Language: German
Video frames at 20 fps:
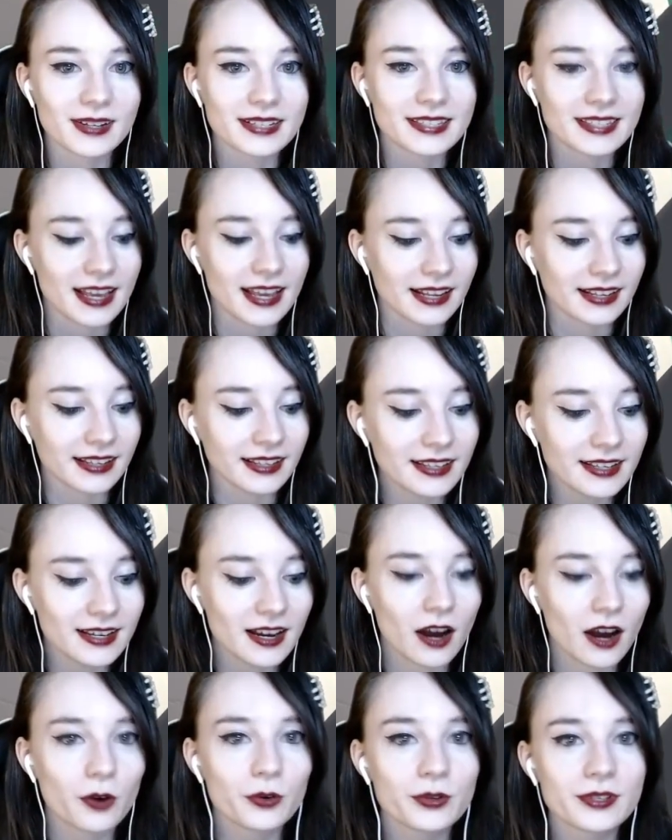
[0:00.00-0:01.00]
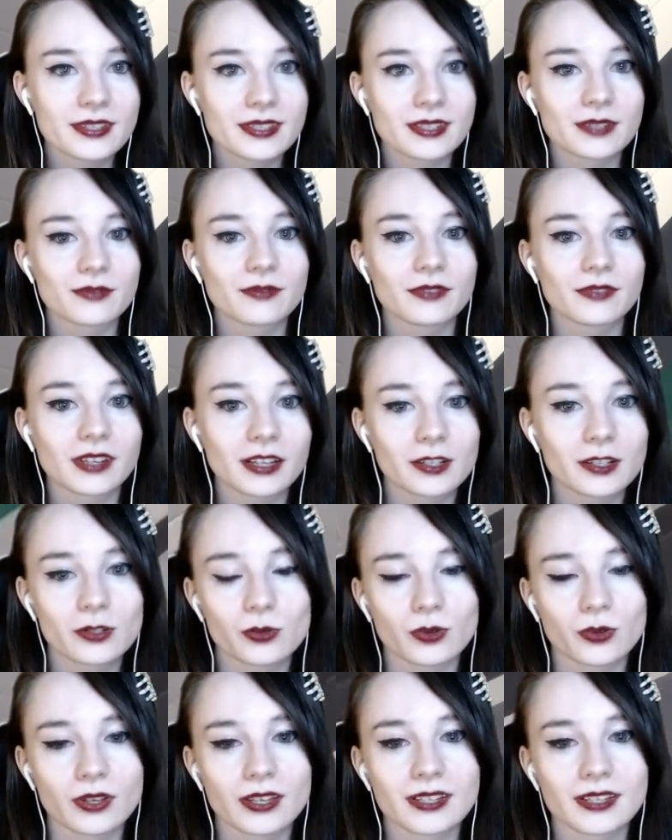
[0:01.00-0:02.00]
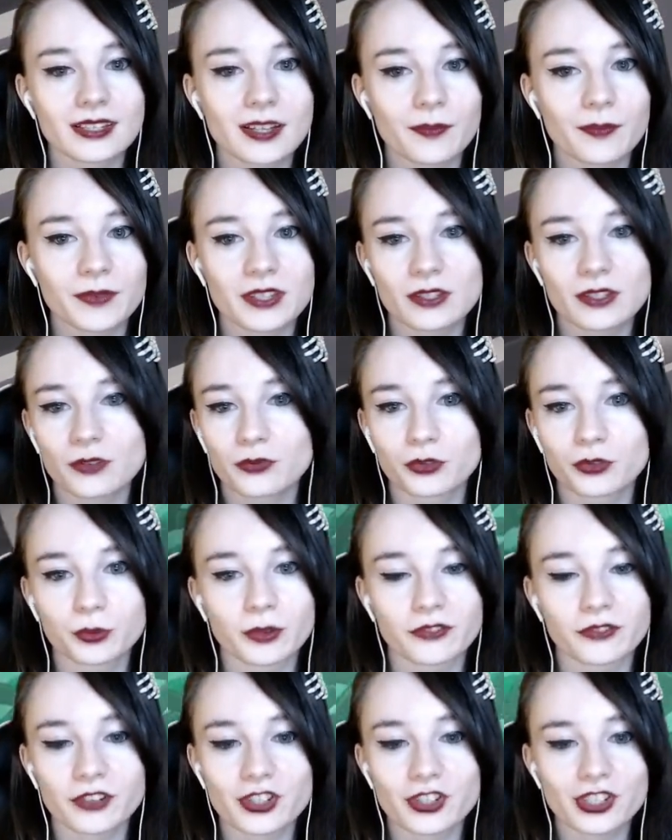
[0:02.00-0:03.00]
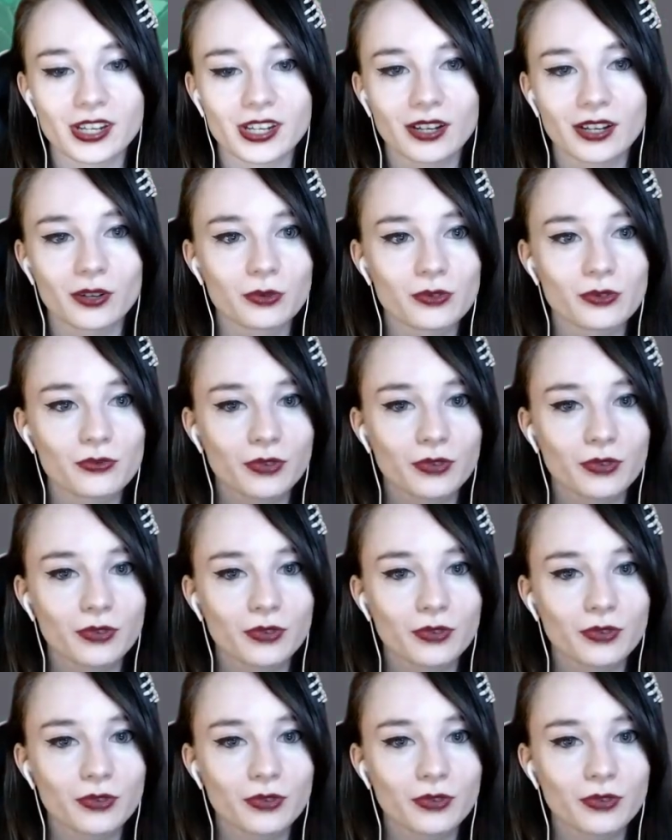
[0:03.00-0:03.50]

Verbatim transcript: mal sein, ihr aus dem Weg zu gehen. Ich habe das Gefühl, wir verstecken uns